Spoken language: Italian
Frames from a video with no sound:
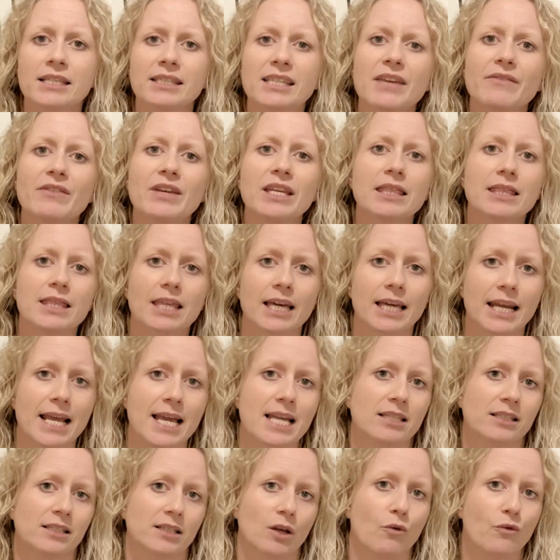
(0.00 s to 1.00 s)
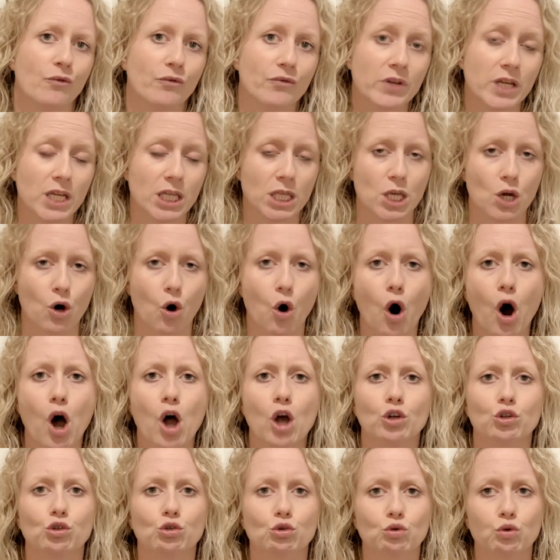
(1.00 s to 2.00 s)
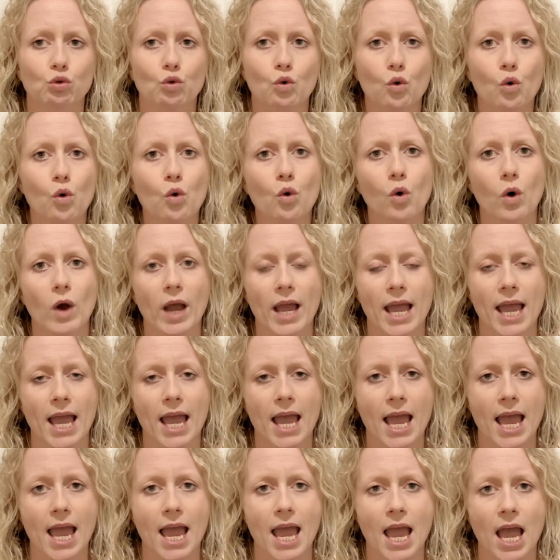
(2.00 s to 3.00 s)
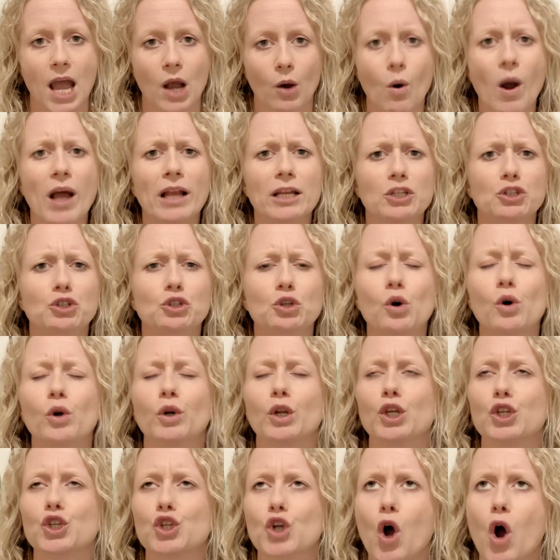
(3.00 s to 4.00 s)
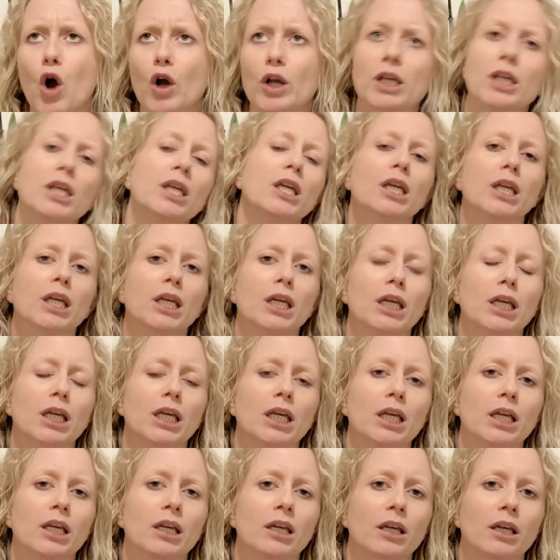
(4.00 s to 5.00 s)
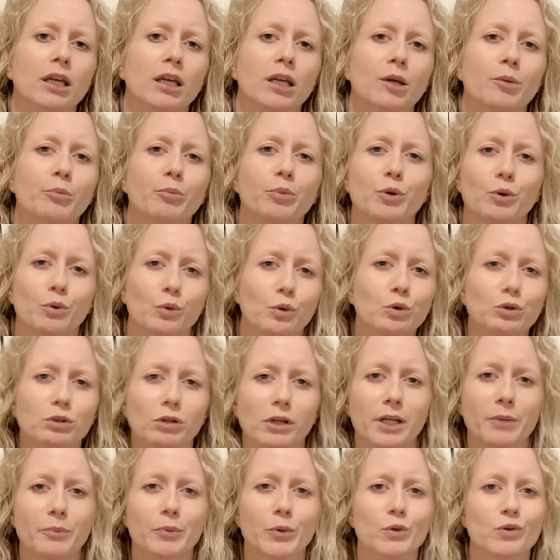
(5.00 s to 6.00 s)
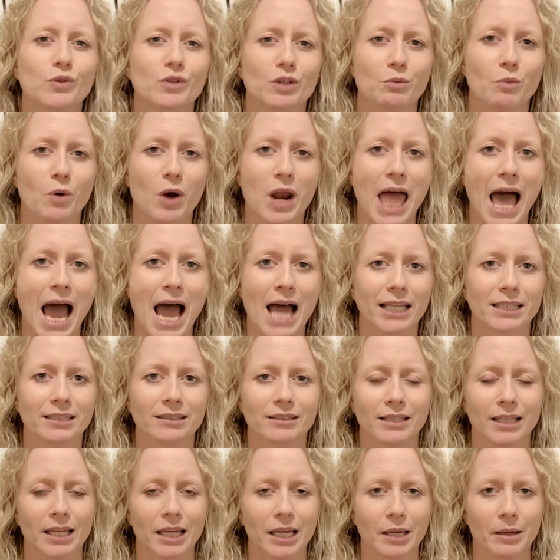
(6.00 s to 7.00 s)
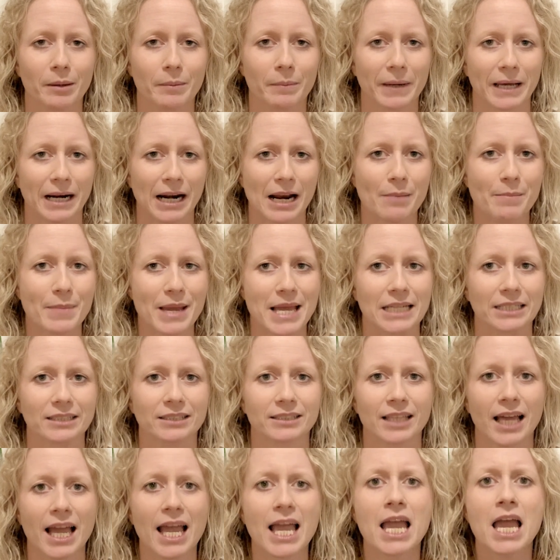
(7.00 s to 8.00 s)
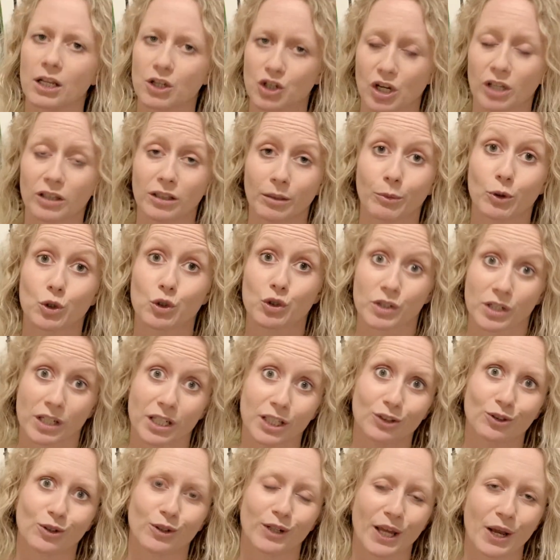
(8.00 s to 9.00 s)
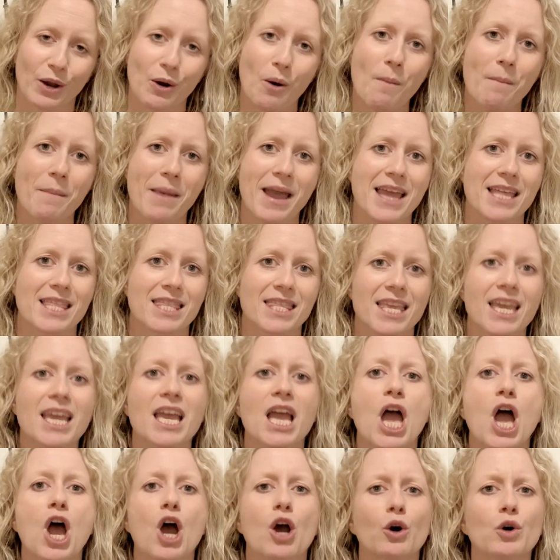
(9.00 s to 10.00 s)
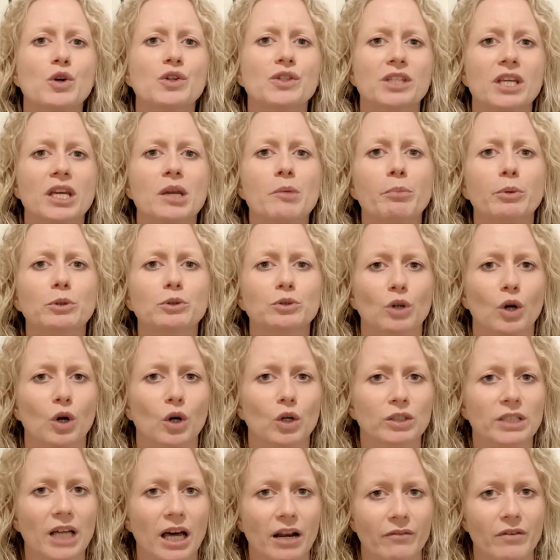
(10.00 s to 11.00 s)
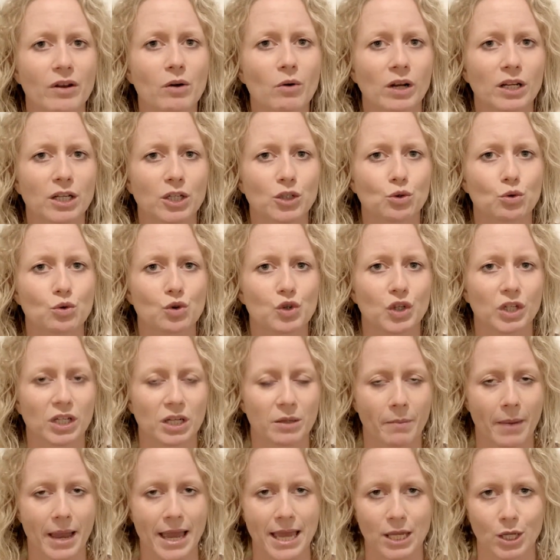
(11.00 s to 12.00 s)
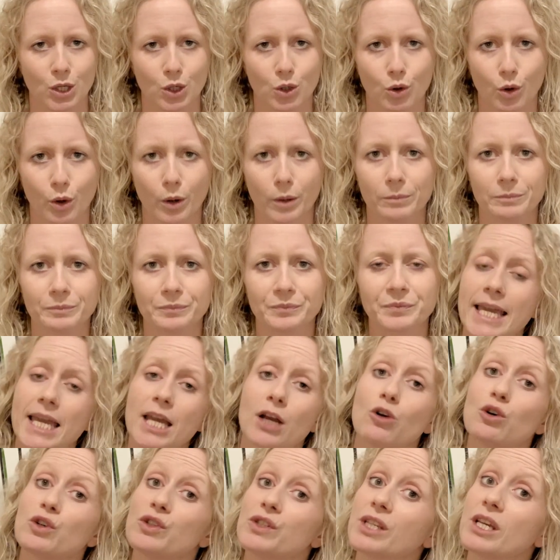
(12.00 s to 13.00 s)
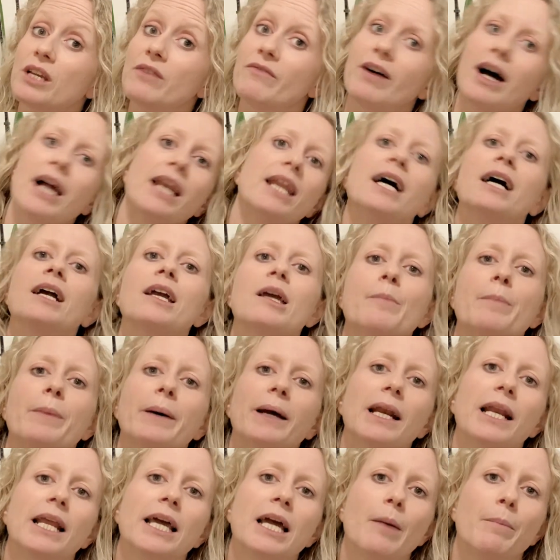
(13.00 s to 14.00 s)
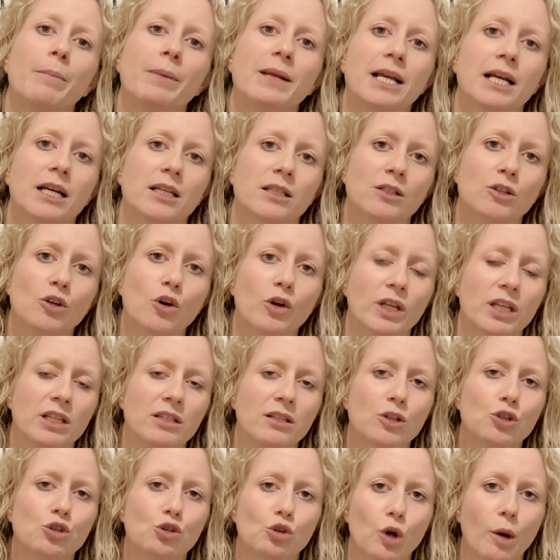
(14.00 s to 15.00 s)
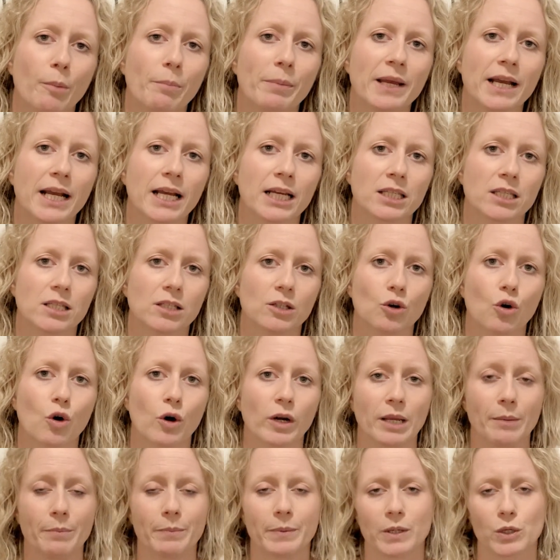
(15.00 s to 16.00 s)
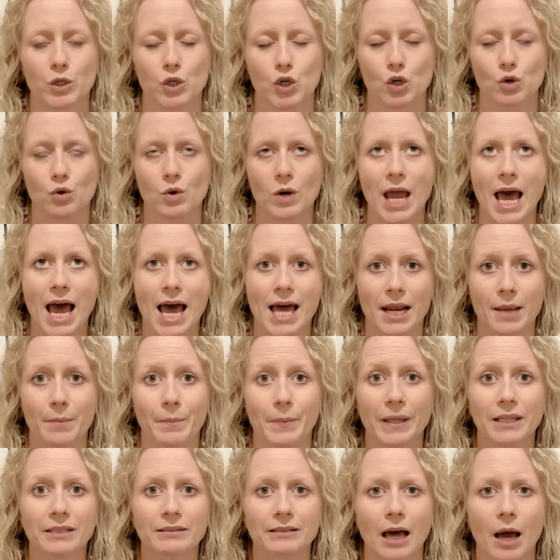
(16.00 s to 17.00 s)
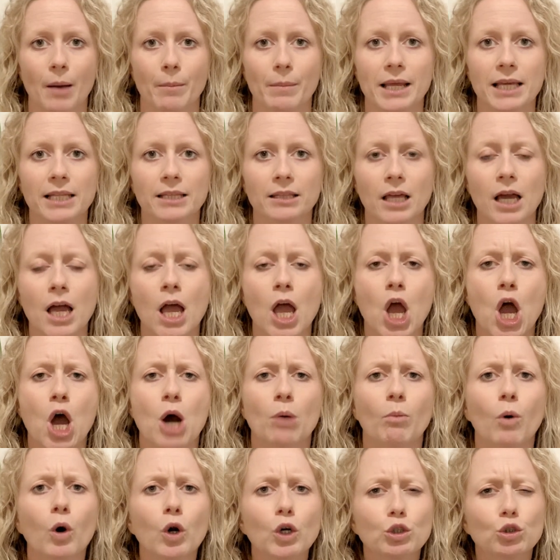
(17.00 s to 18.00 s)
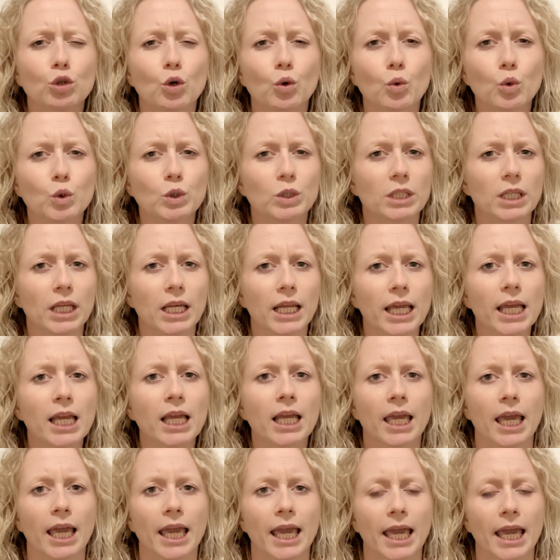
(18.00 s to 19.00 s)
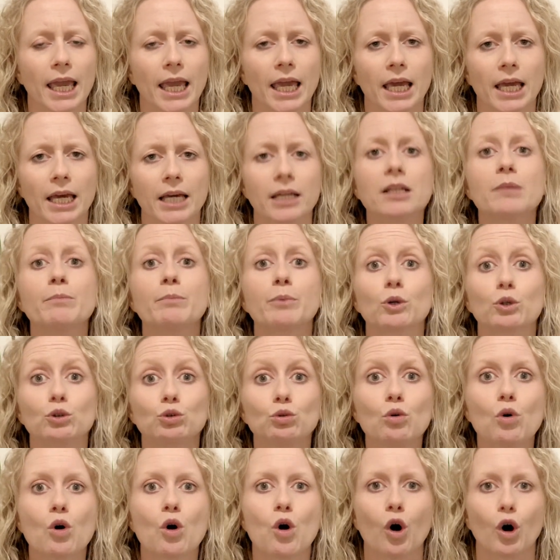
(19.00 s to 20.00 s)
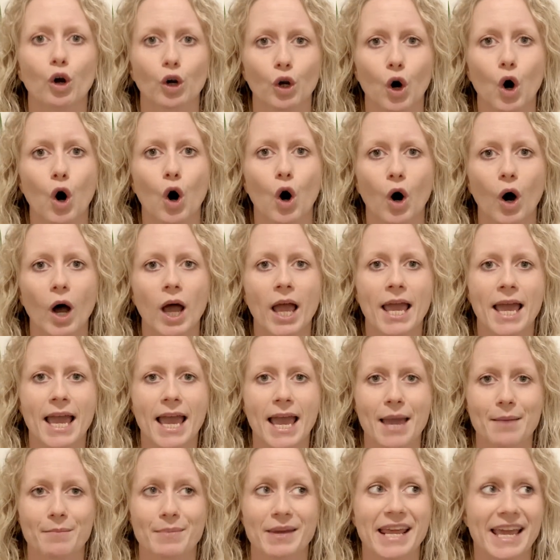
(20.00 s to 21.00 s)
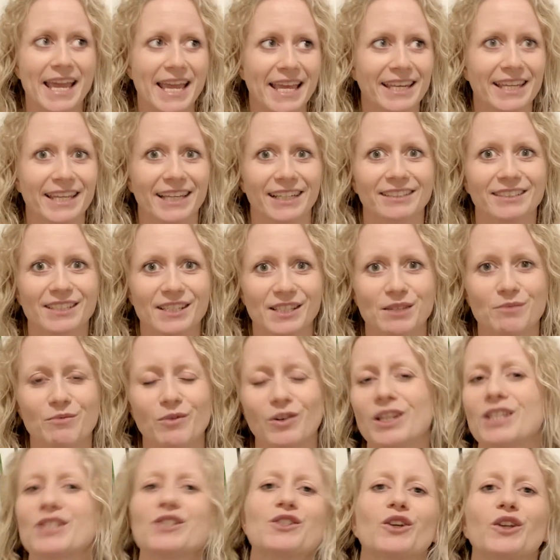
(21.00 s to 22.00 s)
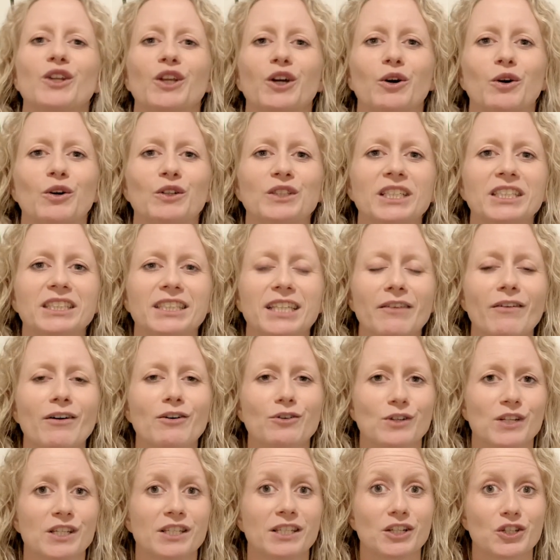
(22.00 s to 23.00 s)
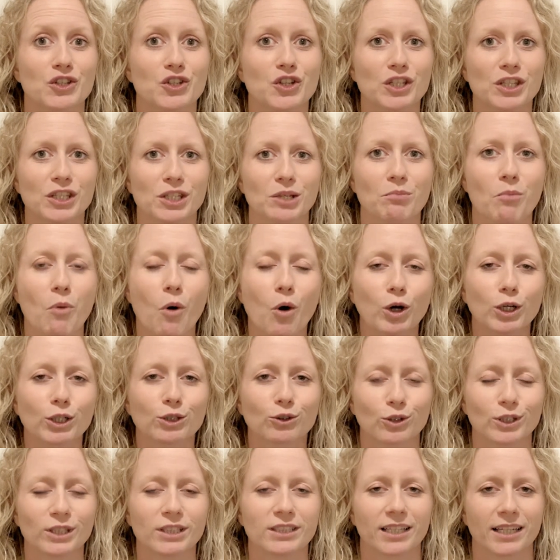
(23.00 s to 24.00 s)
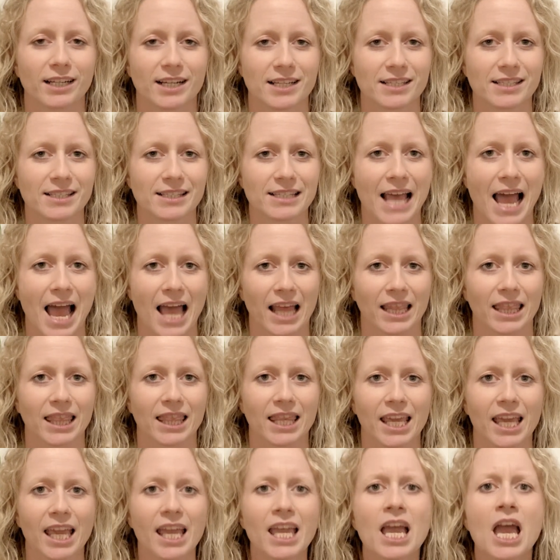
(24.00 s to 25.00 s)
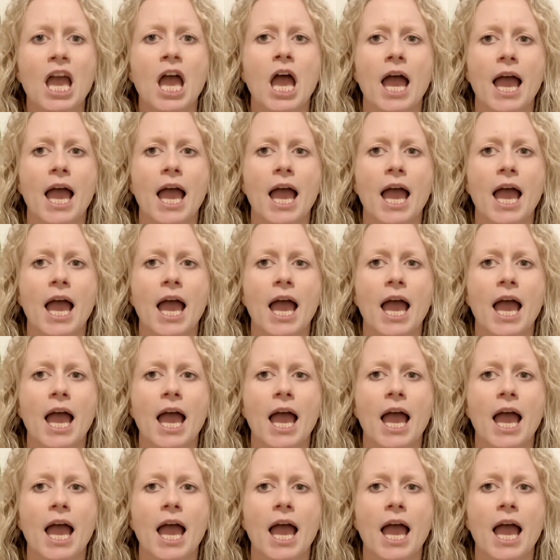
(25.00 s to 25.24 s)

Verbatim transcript: Se vi interessa un video su eh, quali sono i giochi più utili, più stimolanti per la mente, lasciatemelo scritto nei commenti così potrò darvi qualche suggerimento. E così vale anche per le applicazioni, esistono applicazioni per cellulare, e per tablet molto utili che riproducono eh, brainer di stimolazione cognitiva con esercizi molto interessanti,